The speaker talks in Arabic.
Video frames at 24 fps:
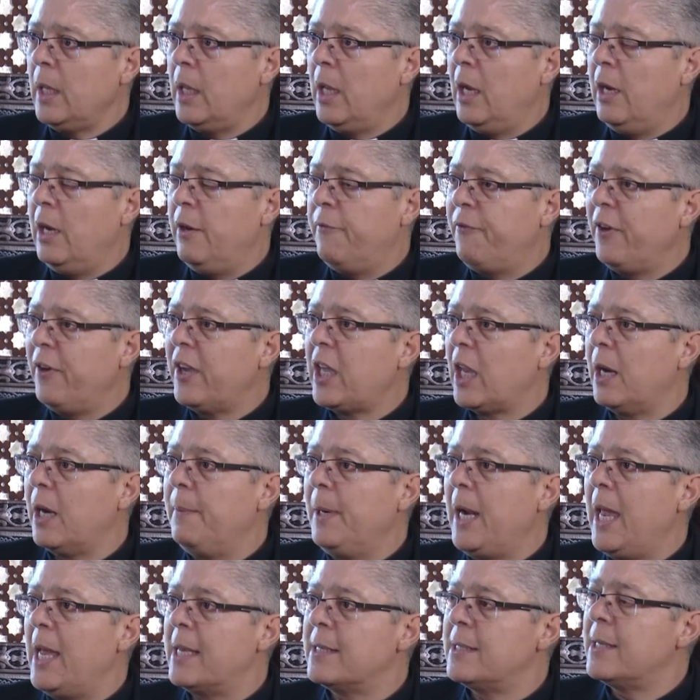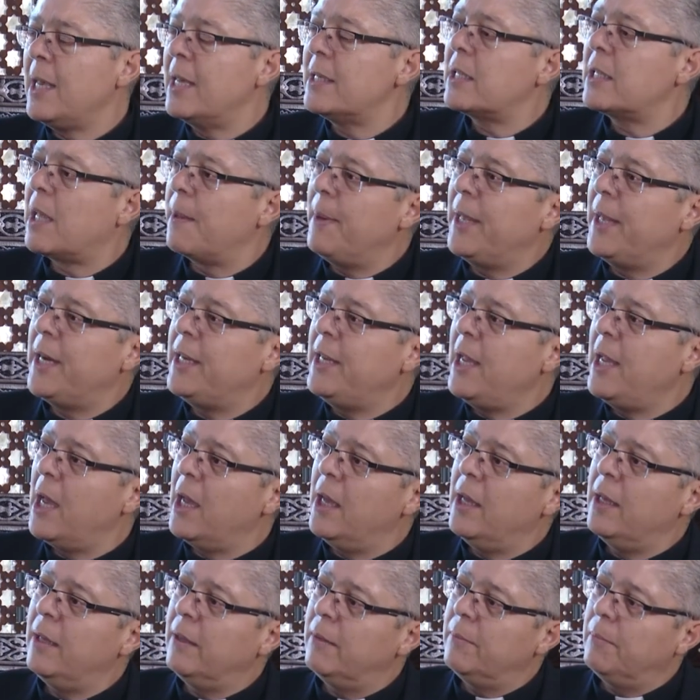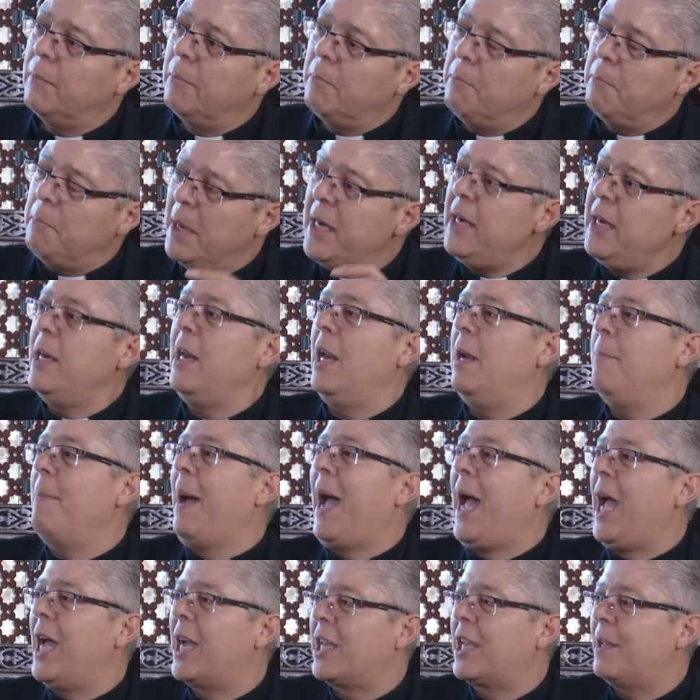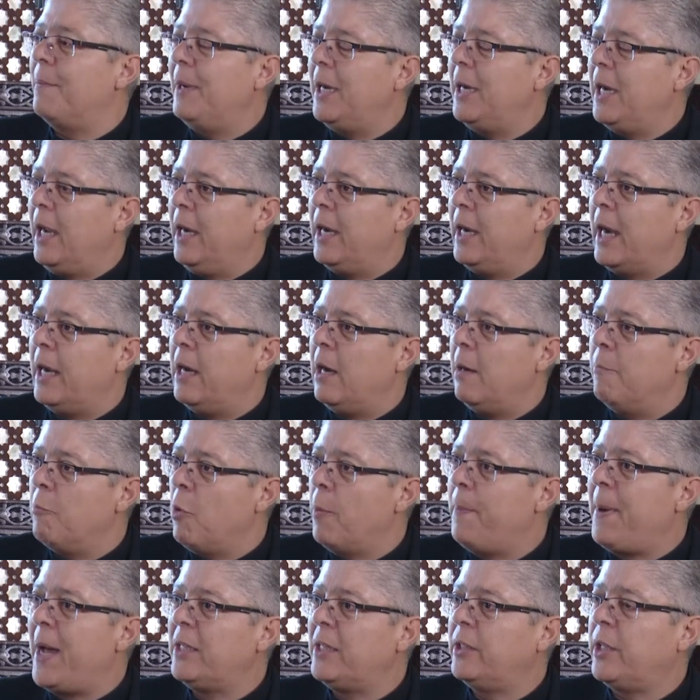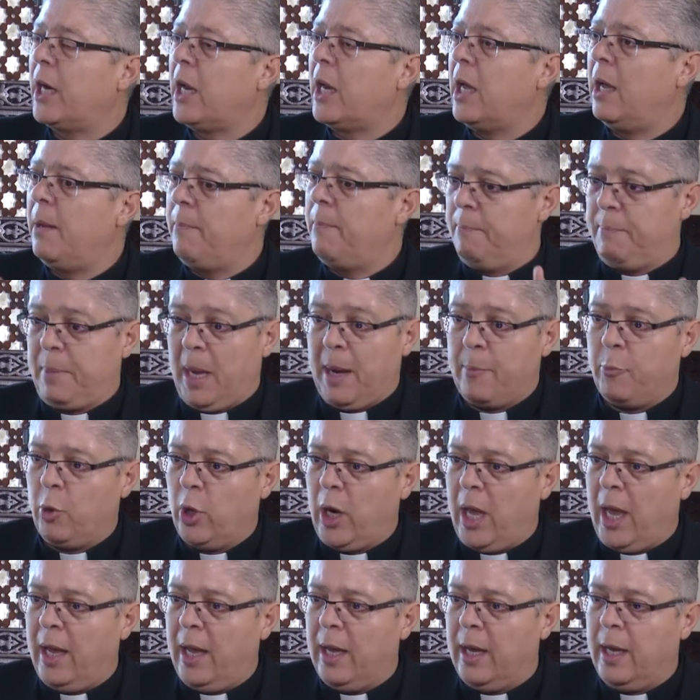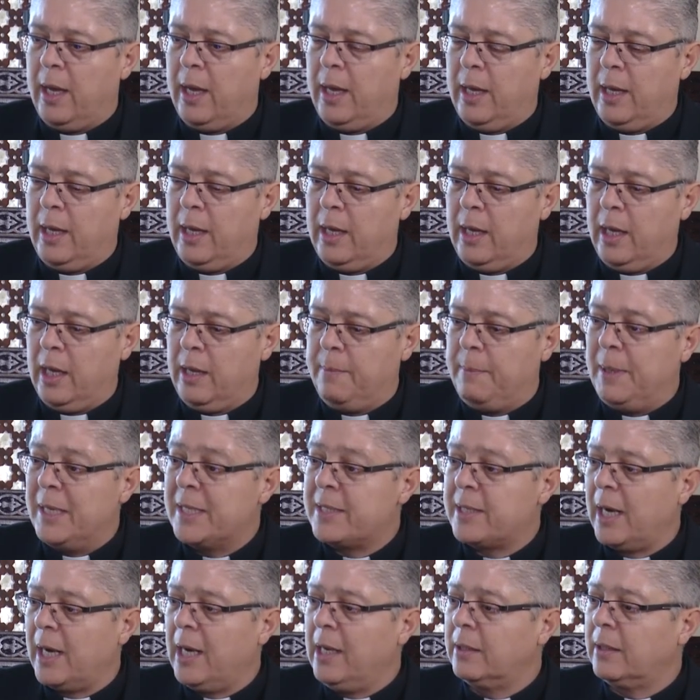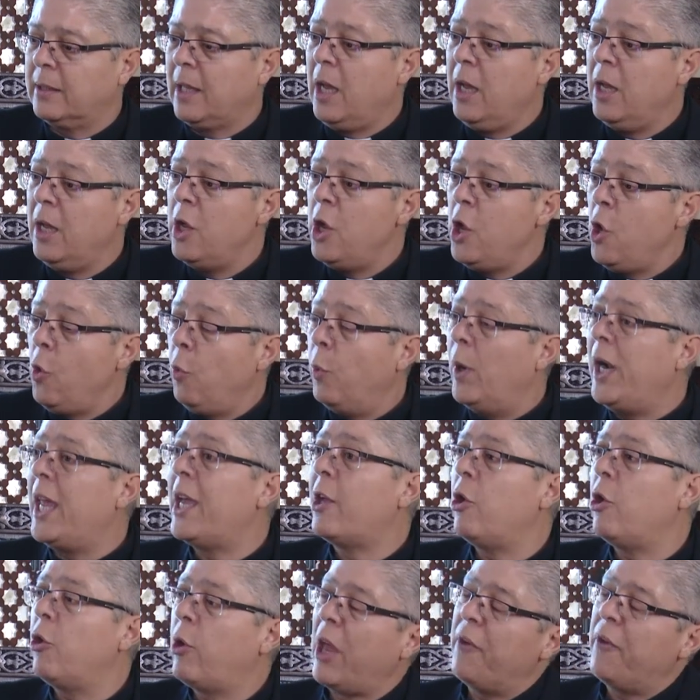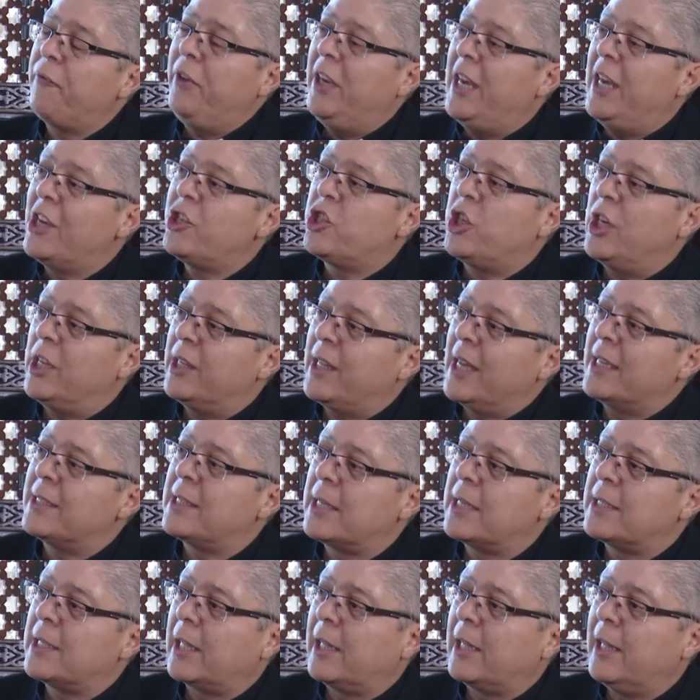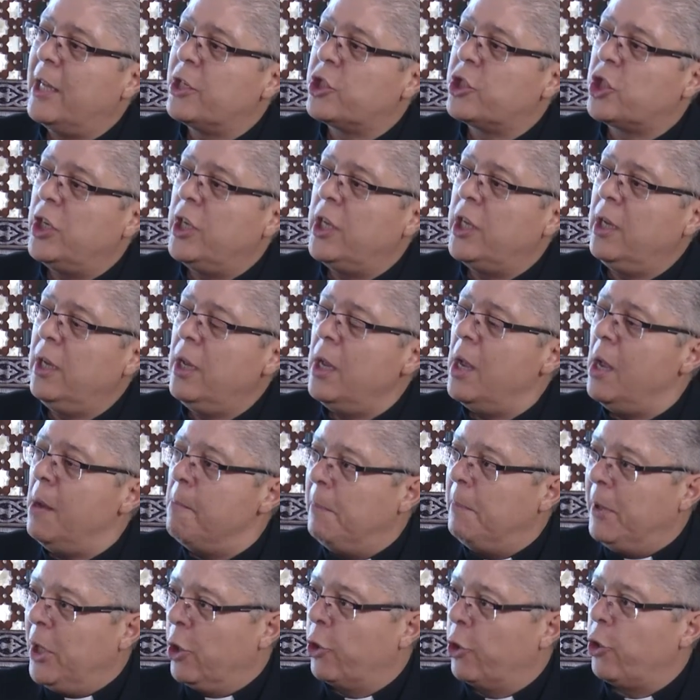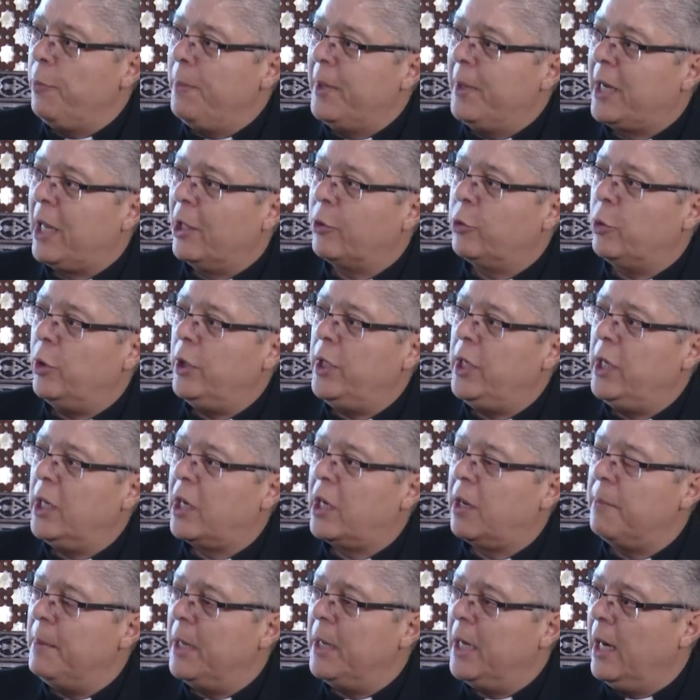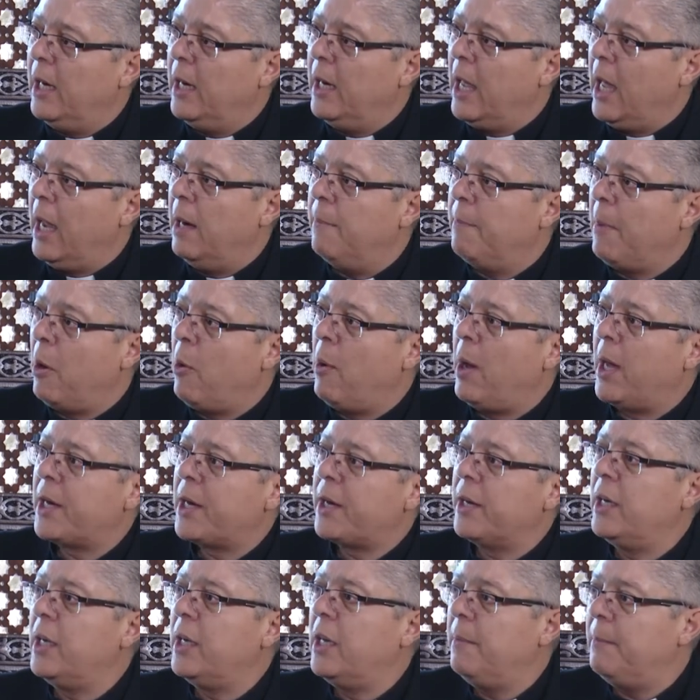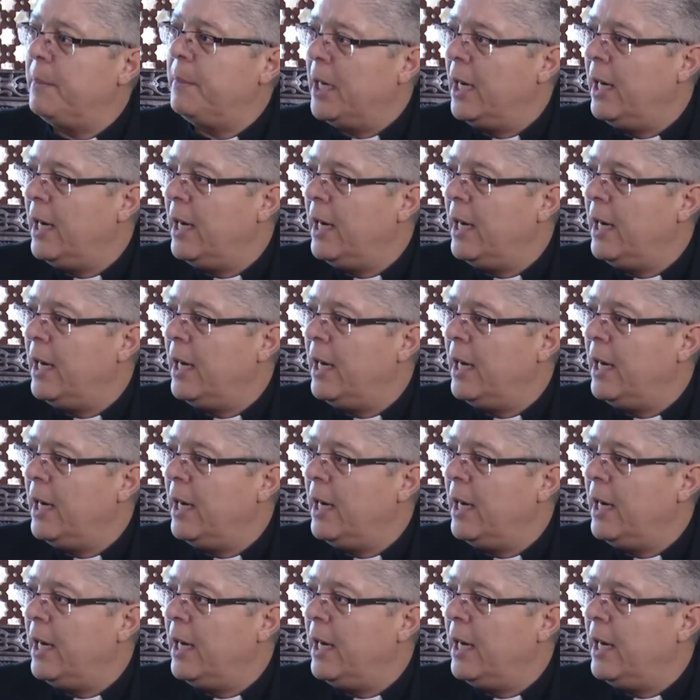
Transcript: الفكره بالاساس كمان هي من المحاكم يعني المبادره بابونا ايميل آه، سليطه ولكن كان في لجنه تاسست لجنه من الروم الكاثوليك من الموارني من